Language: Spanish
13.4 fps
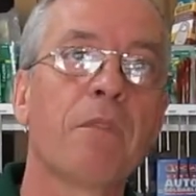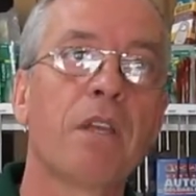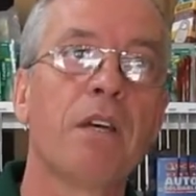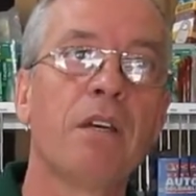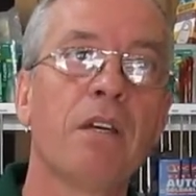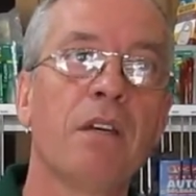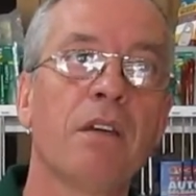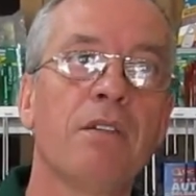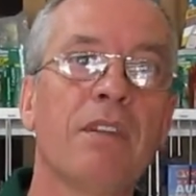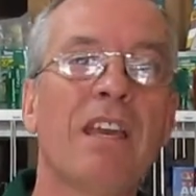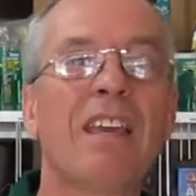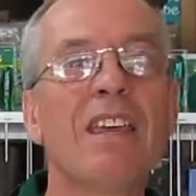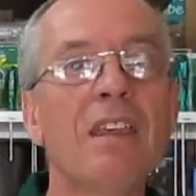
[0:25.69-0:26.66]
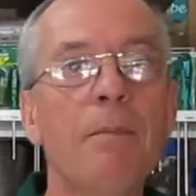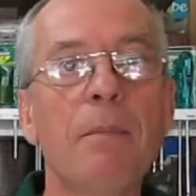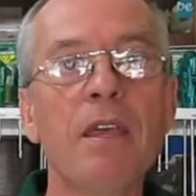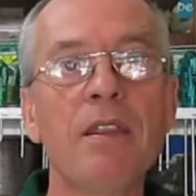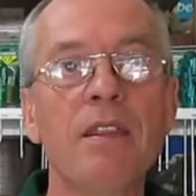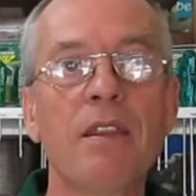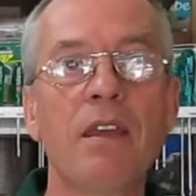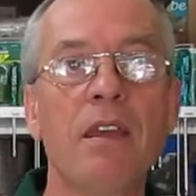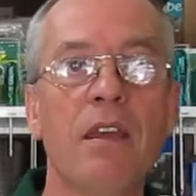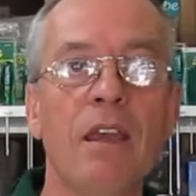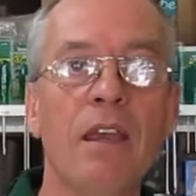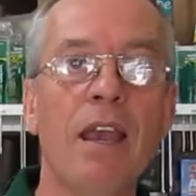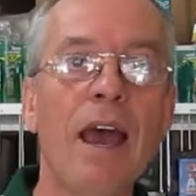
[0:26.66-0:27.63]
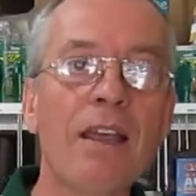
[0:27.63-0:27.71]
eh, de qué
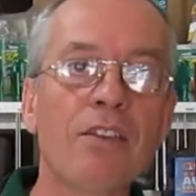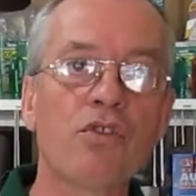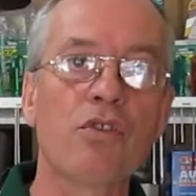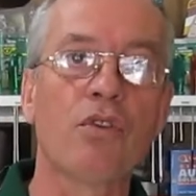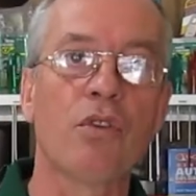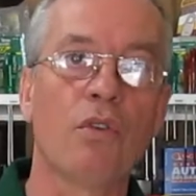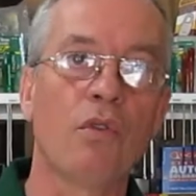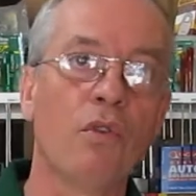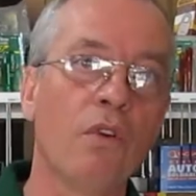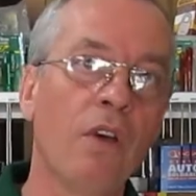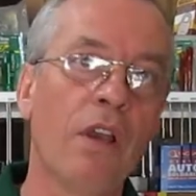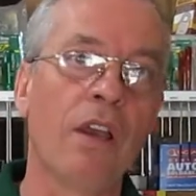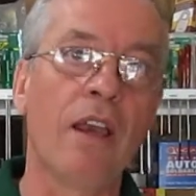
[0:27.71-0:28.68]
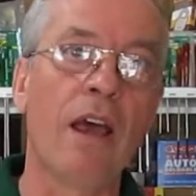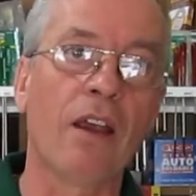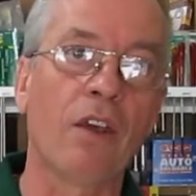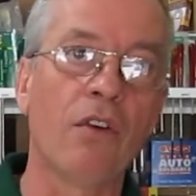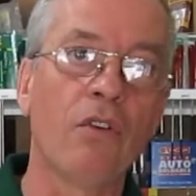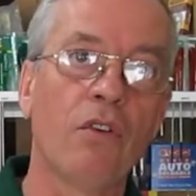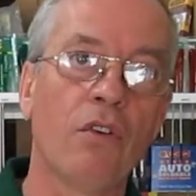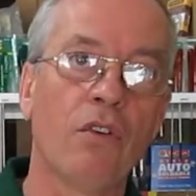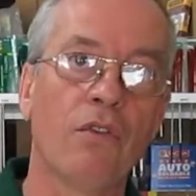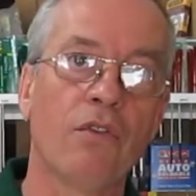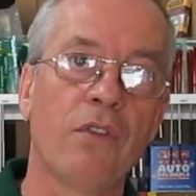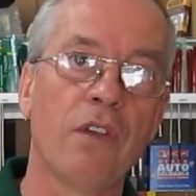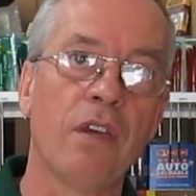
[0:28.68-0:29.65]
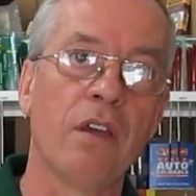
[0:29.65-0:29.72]
depende el ancho o el largo
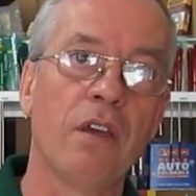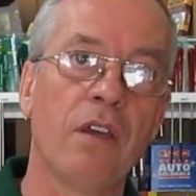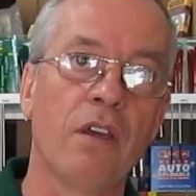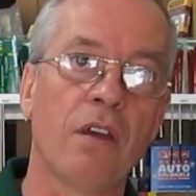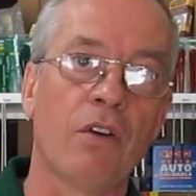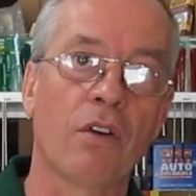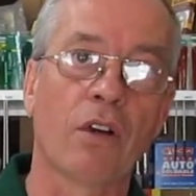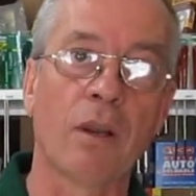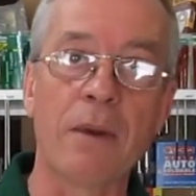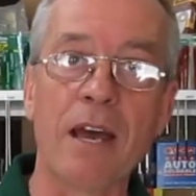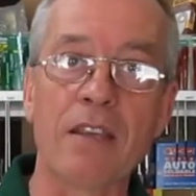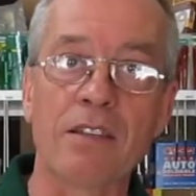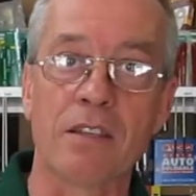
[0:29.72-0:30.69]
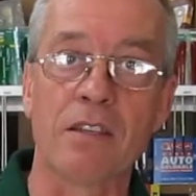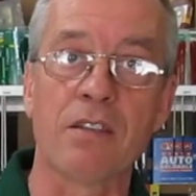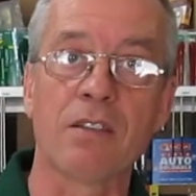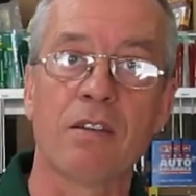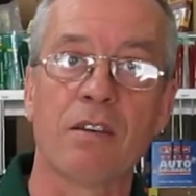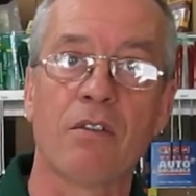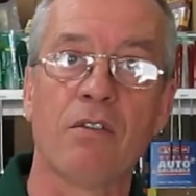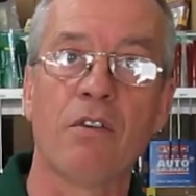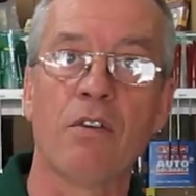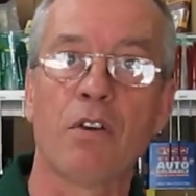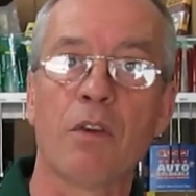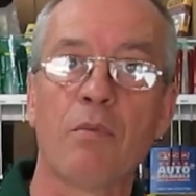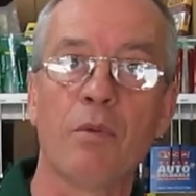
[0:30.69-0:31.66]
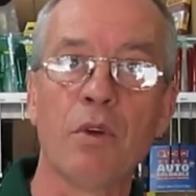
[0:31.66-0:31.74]
de los remaches con los
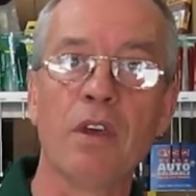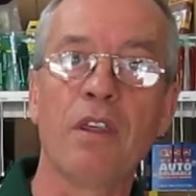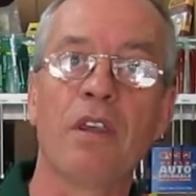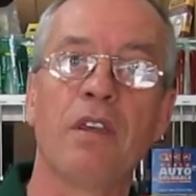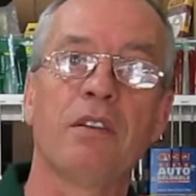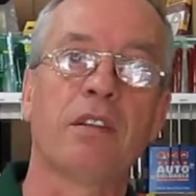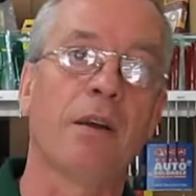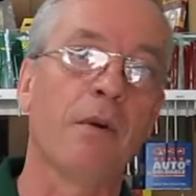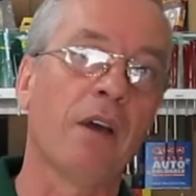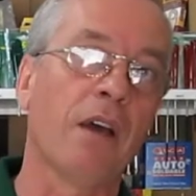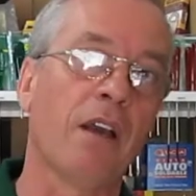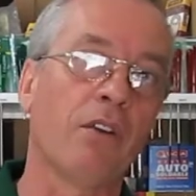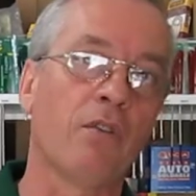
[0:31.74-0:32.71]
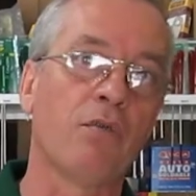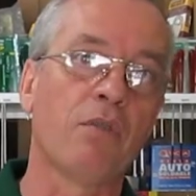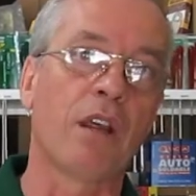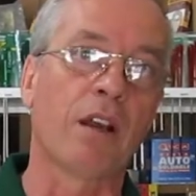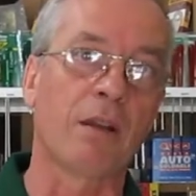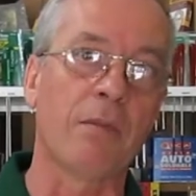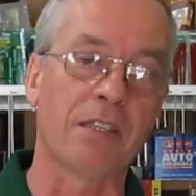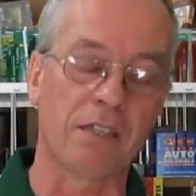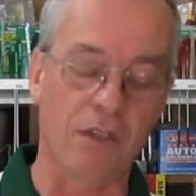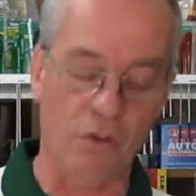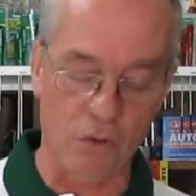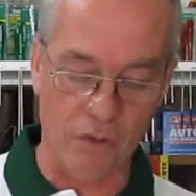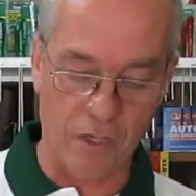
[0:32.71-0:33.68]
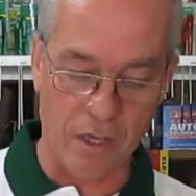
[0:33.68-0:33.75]
que puede trabajar con una
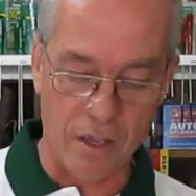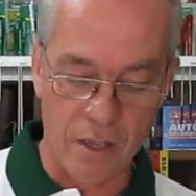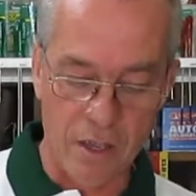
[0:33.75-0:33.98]
remachadora.